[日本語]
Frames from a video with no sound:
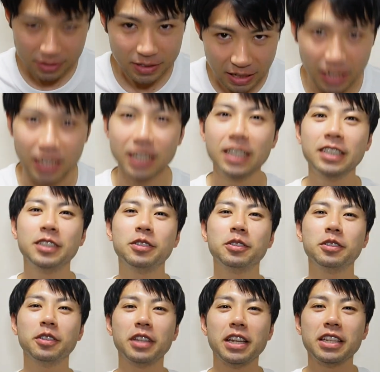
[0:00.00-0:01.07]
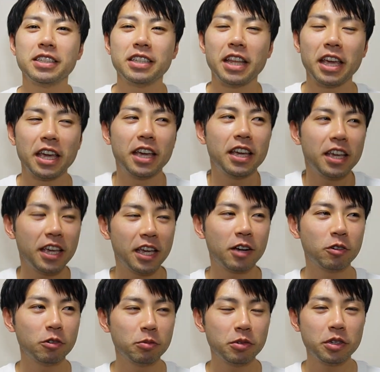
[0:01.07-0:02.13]
さあ、ということでですね、えー、
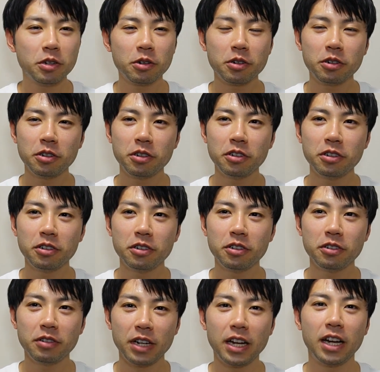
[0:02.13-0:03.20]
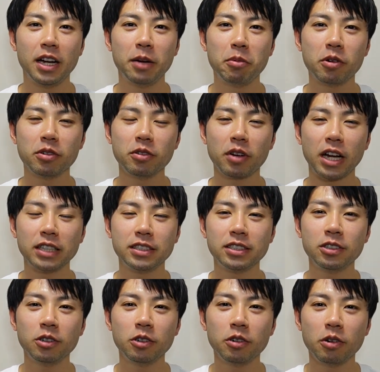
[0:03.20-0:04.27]
この Vlog は僕の活
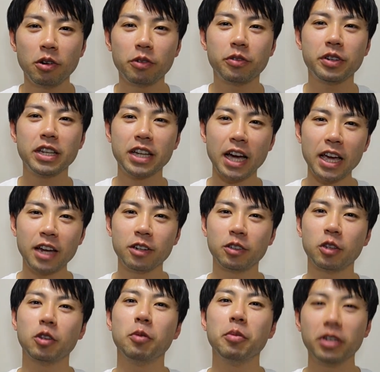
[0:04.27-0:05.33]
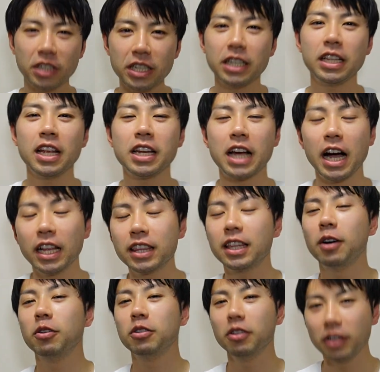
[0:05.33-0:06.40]
動を振り返るとともに何かあっ
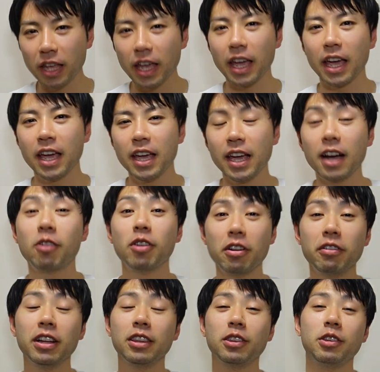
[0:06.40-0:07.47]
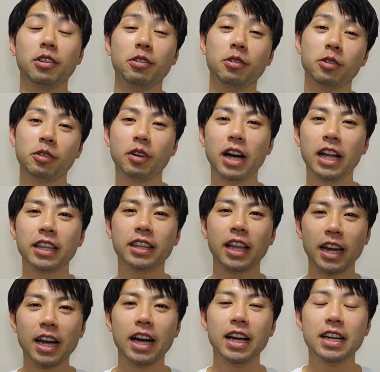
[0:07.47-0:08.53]
たことで、これはっていうことがあった
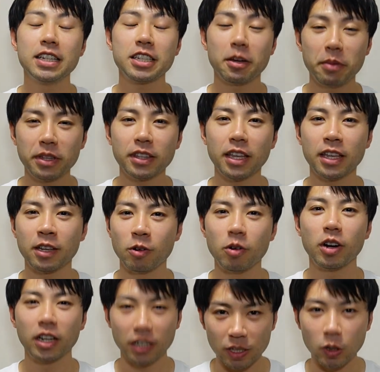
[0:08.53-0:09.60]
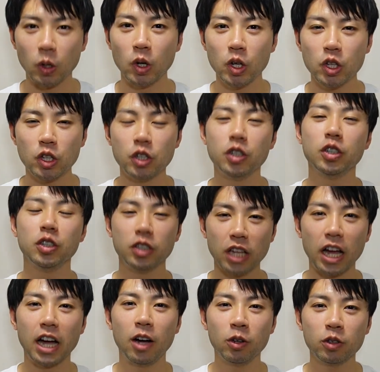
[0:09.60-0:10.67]
ら喋っていこうかなというふう
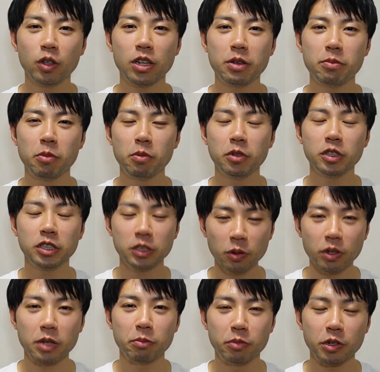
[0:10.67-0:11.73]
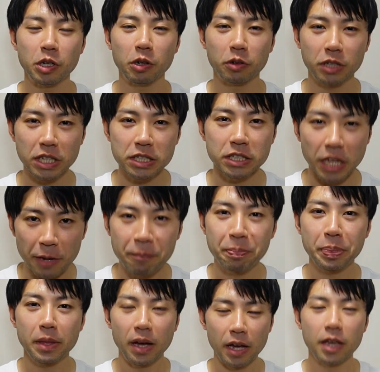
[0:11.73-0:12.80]
な、本当に文字通り Vlog ですね。
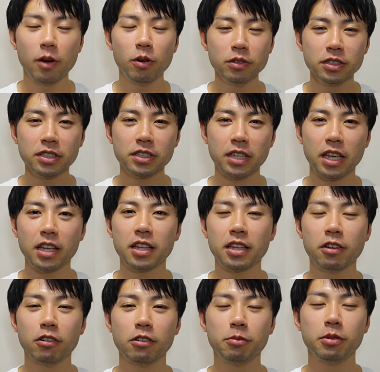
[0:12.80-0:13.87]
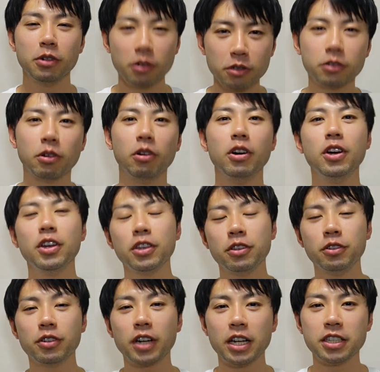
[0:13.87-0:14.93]
はい、音声によるブログと
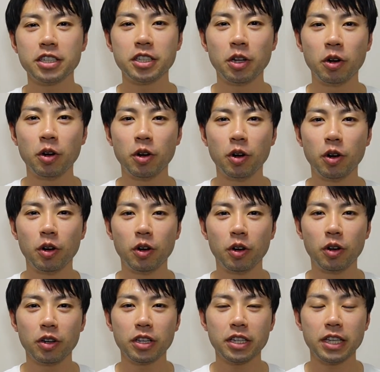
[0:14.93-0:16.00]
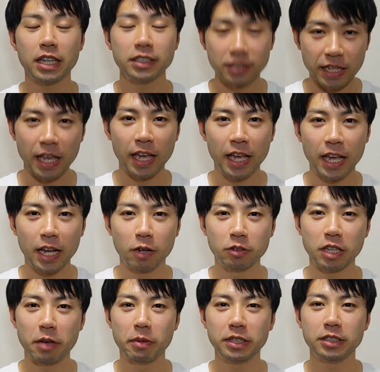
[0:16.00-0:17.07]
いう感じのやつでご
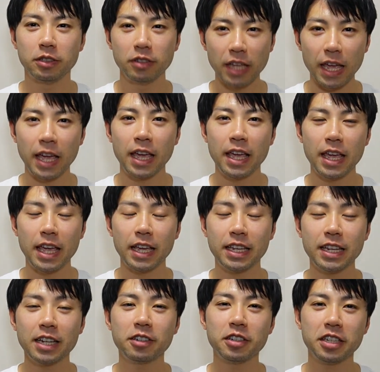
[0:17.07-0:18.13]
ざいますので、えー、気楽